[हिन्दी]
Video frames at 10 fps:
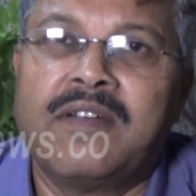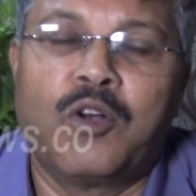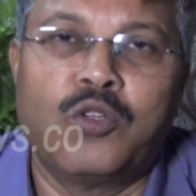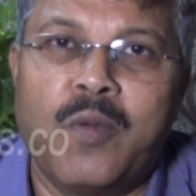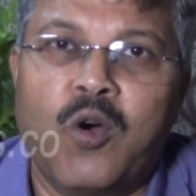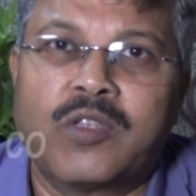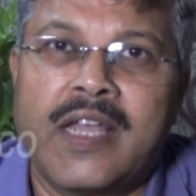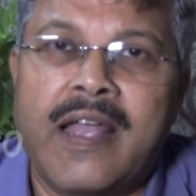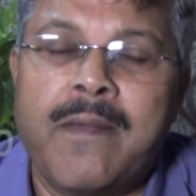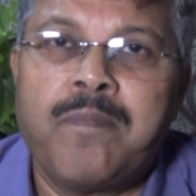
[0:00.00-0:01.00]
के विरोध में होते
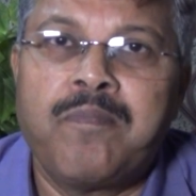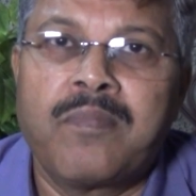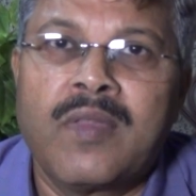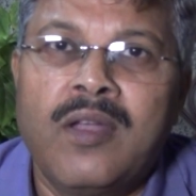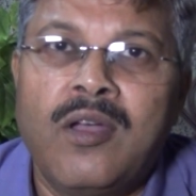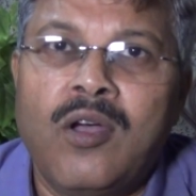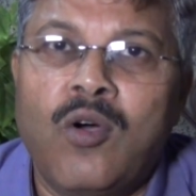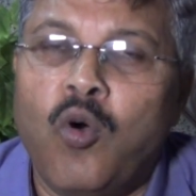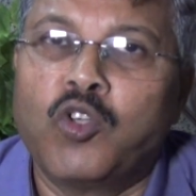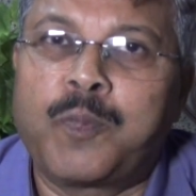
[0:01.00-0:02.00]
हैं
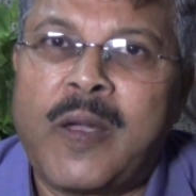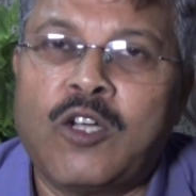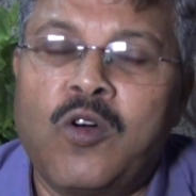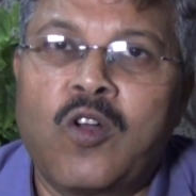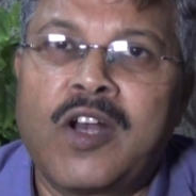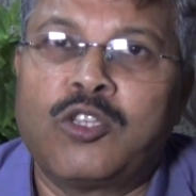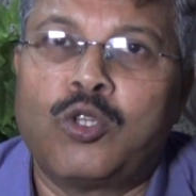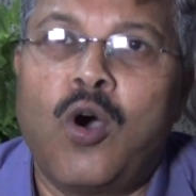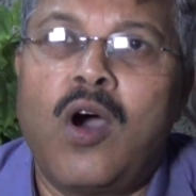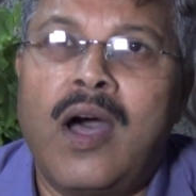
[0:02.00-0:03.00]
उस पर जो उन्होंने
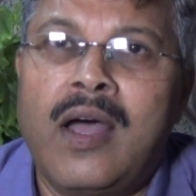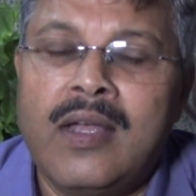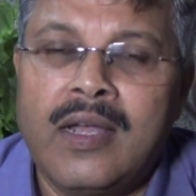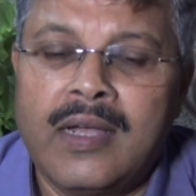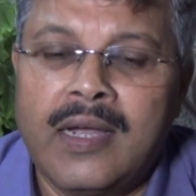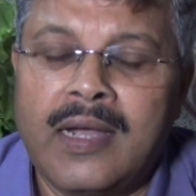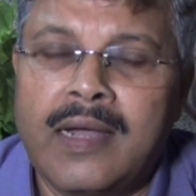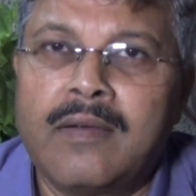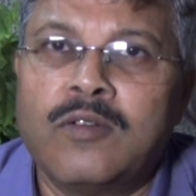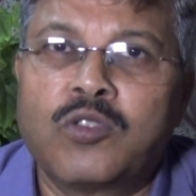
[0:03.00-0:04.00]
दो
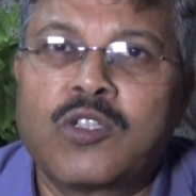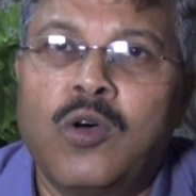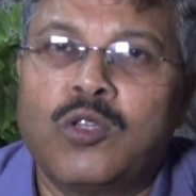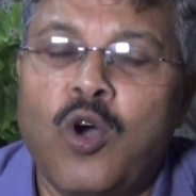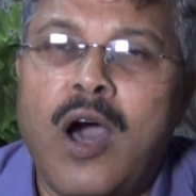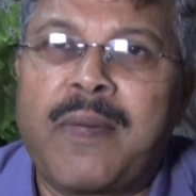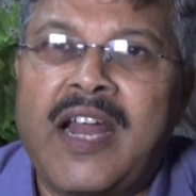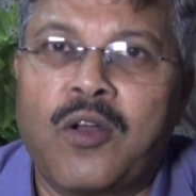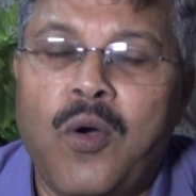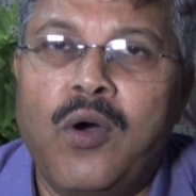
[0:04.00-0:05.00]
आ, उसको दो
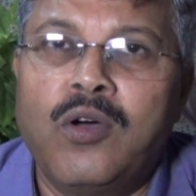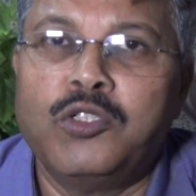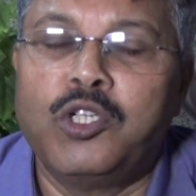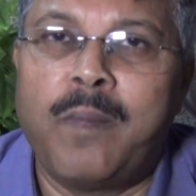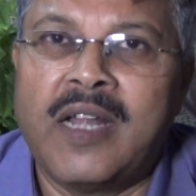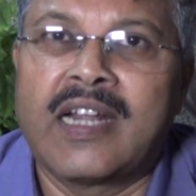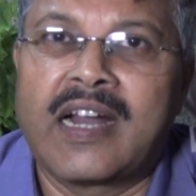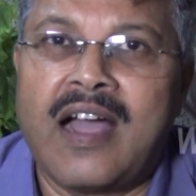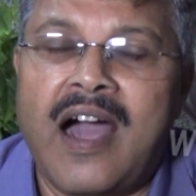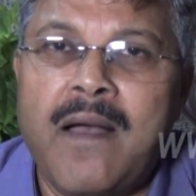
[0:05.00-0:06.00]
अप्रैल को जो बंद
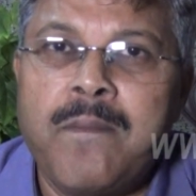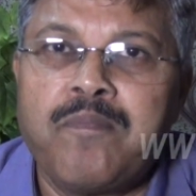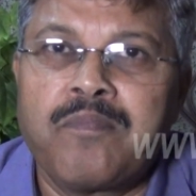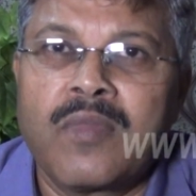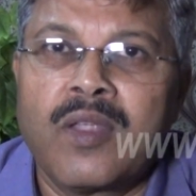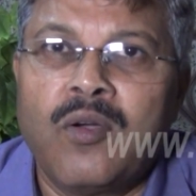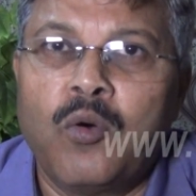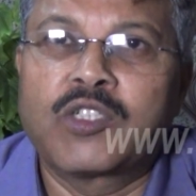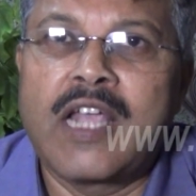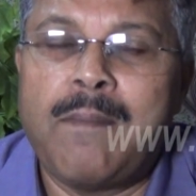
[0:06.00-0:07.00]
रखा
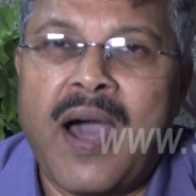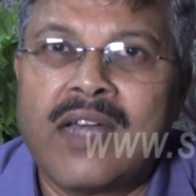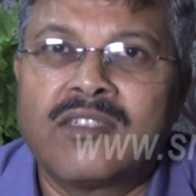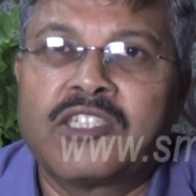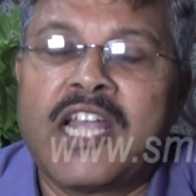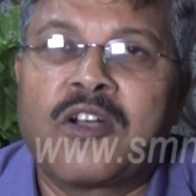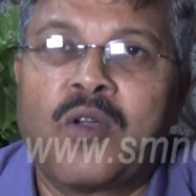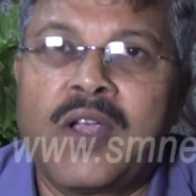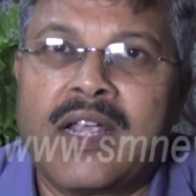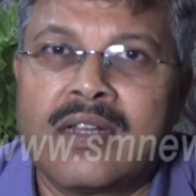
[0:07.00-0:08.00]
उसके बाद सैकड़ों
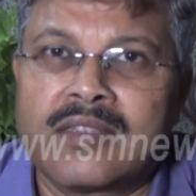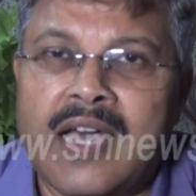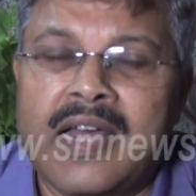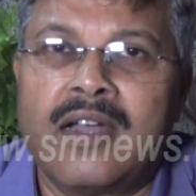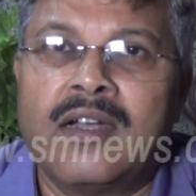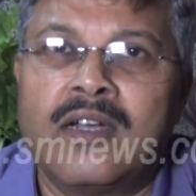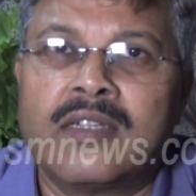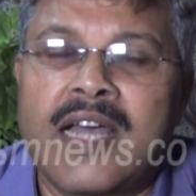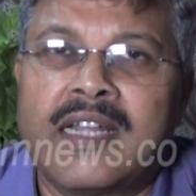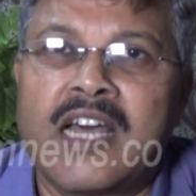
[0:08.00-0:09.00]
की
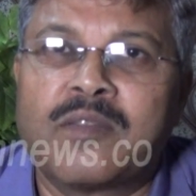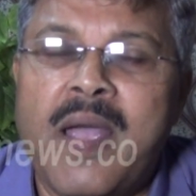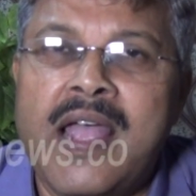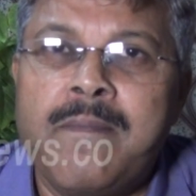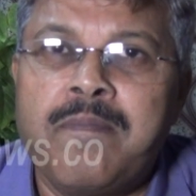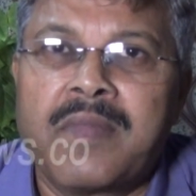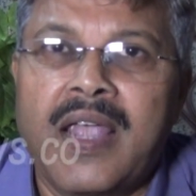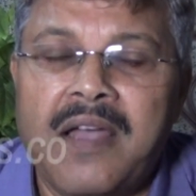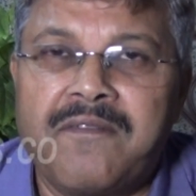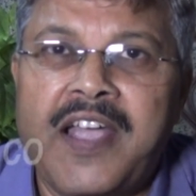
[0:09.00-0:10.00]
तादाद में
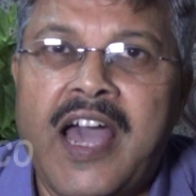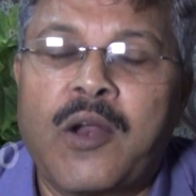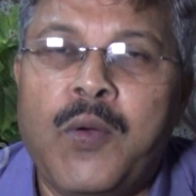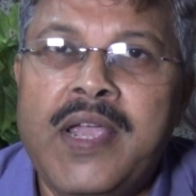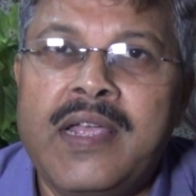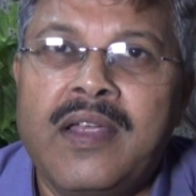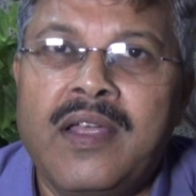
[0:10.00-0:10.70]
एफआईआर हुई